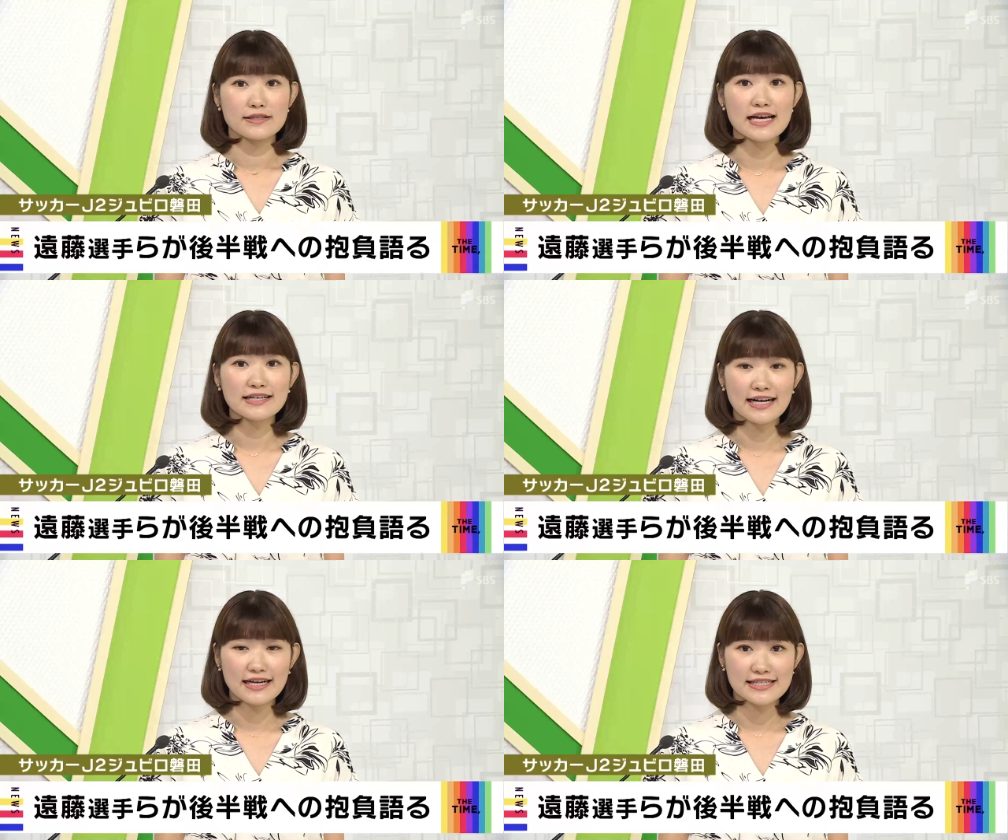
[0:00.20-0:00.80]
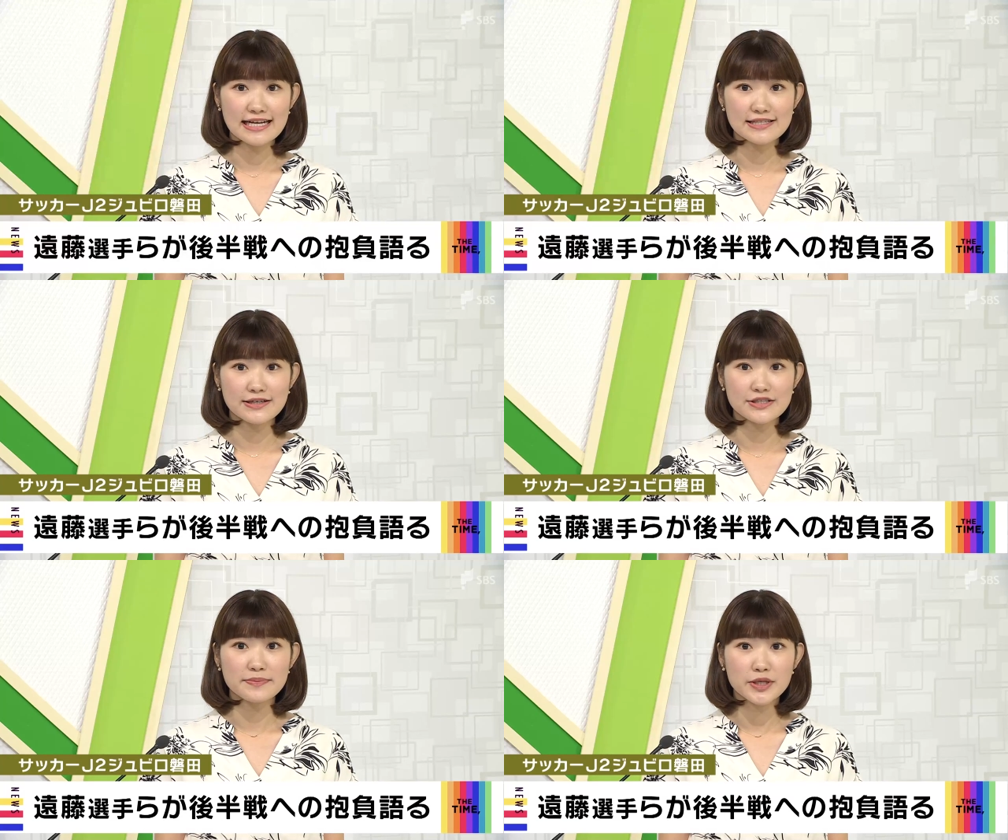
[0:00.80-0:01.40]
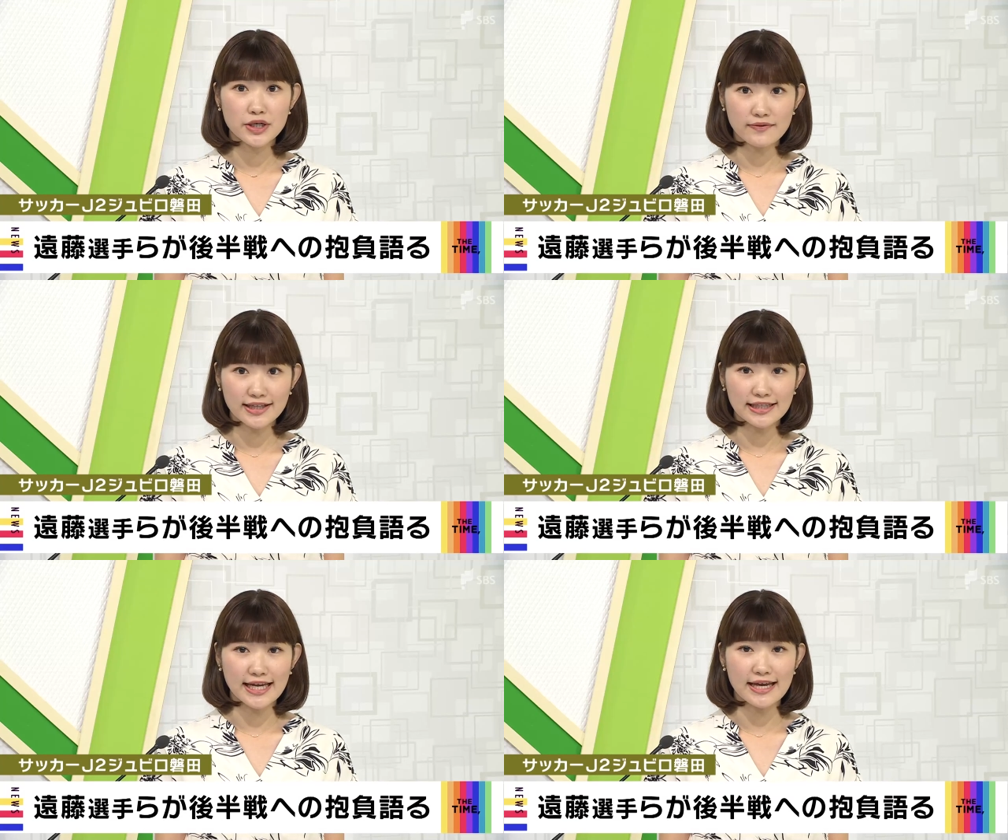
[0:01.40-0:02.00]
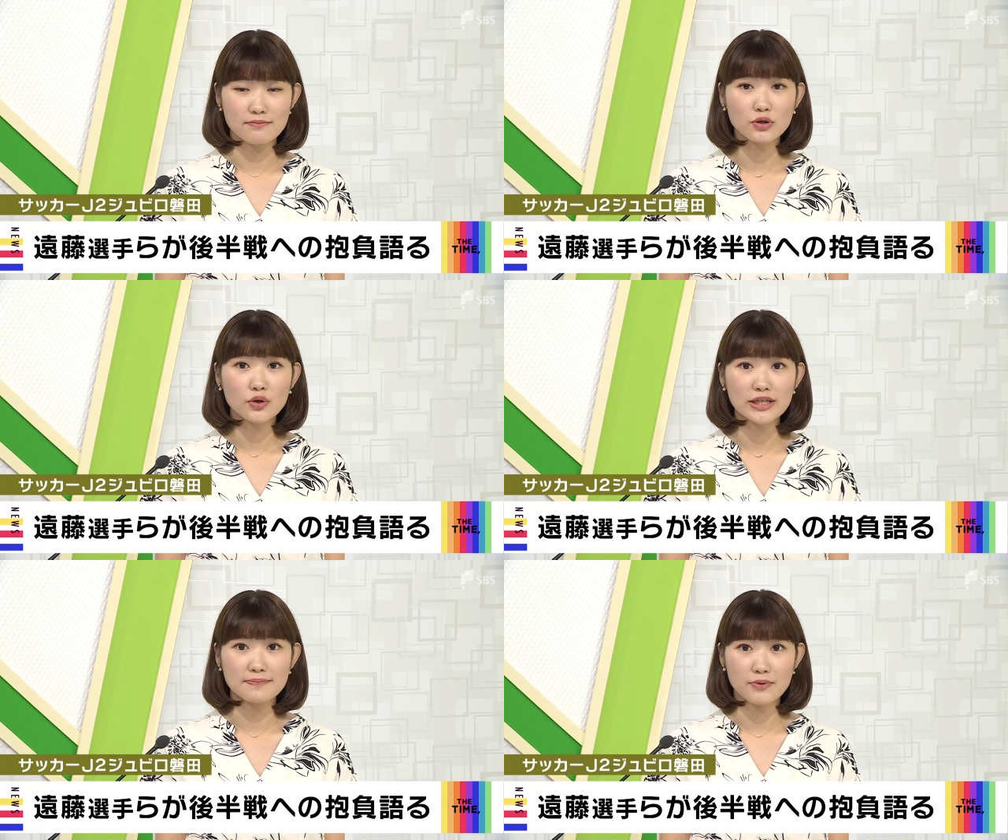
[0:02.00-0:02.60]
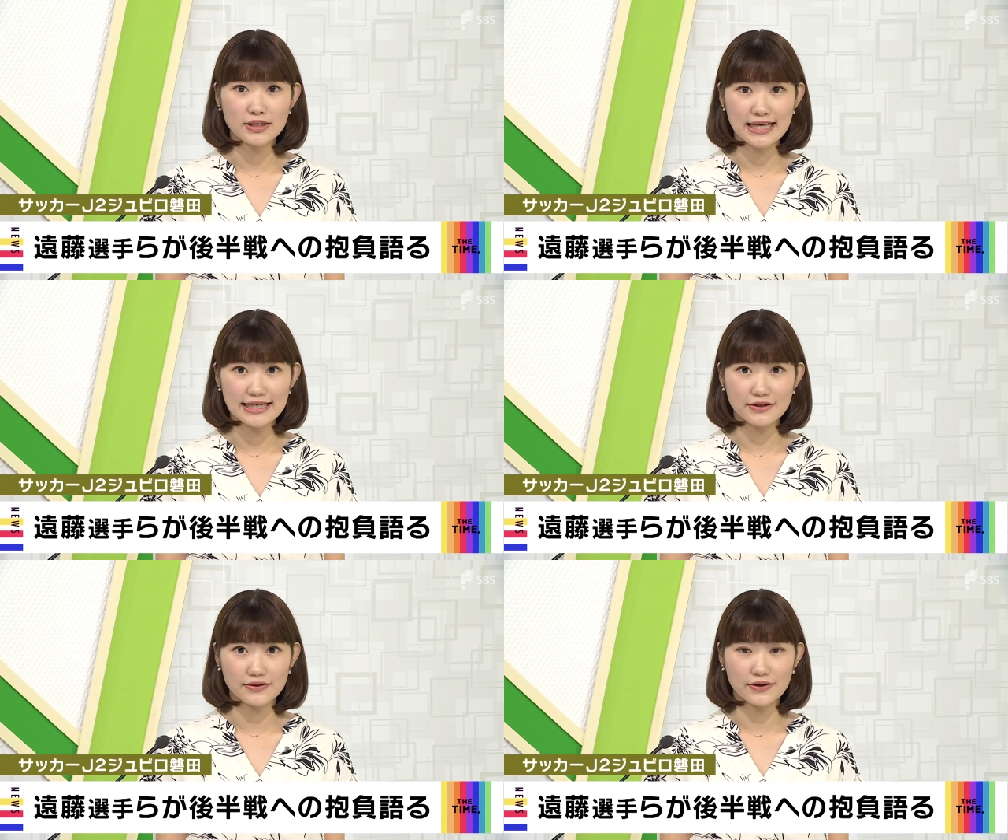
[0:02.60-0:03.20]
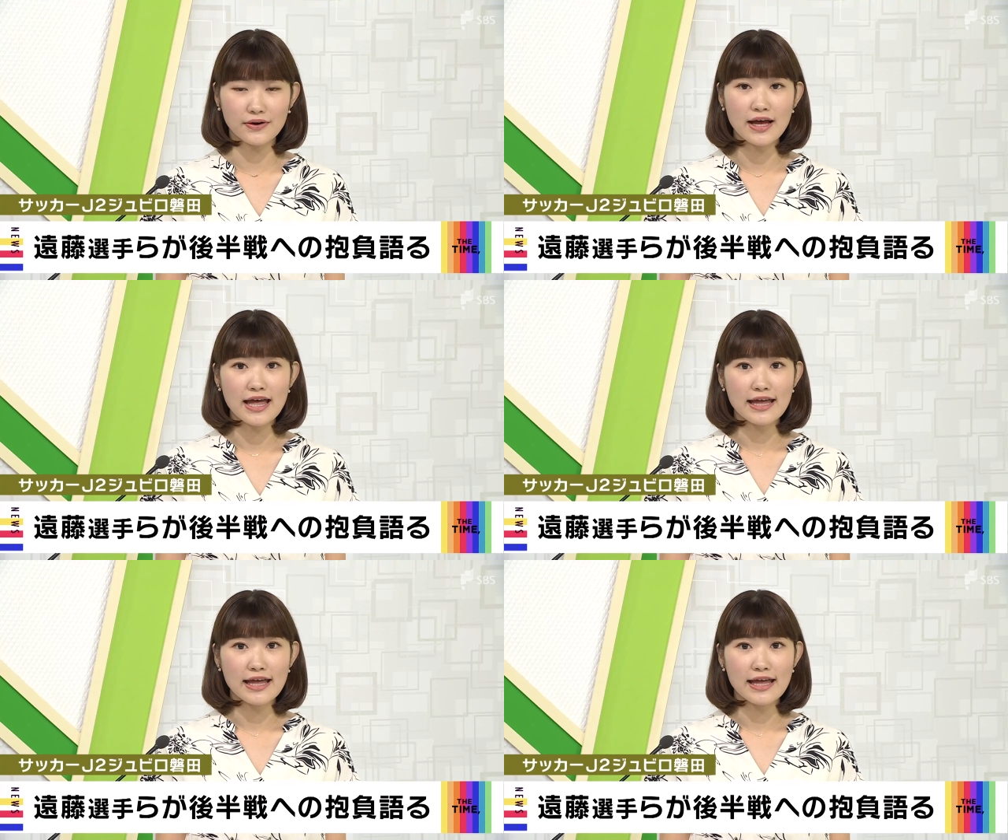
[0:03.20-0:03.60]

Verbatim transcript: サッカー J2 ジュビロ磐田で元日本代表の